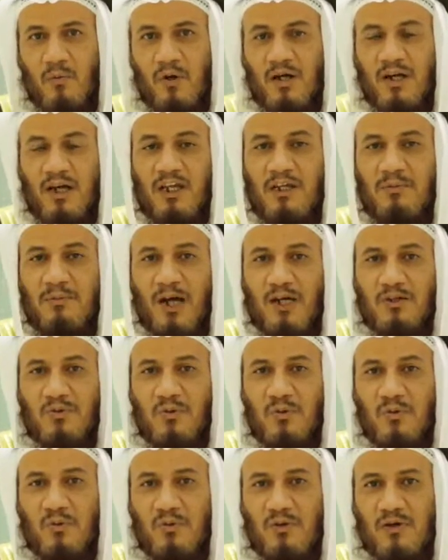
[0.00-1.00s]

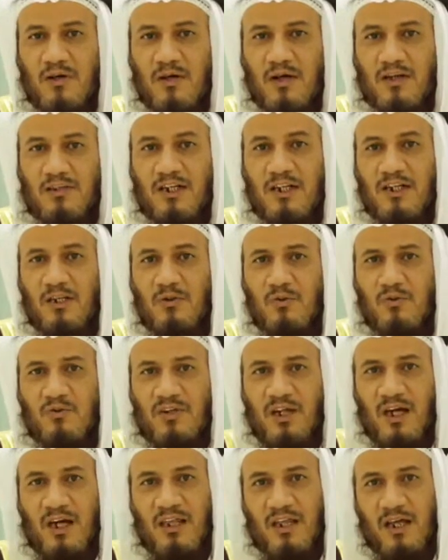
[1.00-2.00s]
وكلماته ترن في
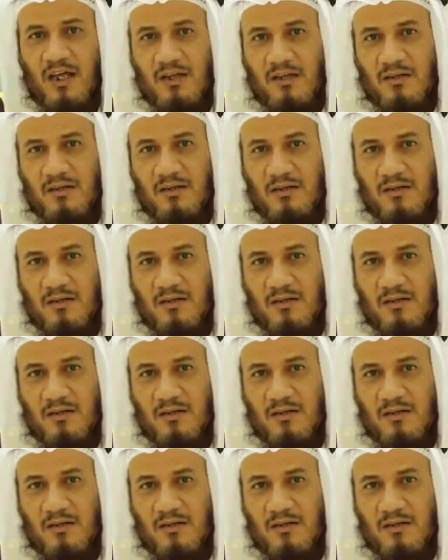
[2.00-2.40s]
الآذان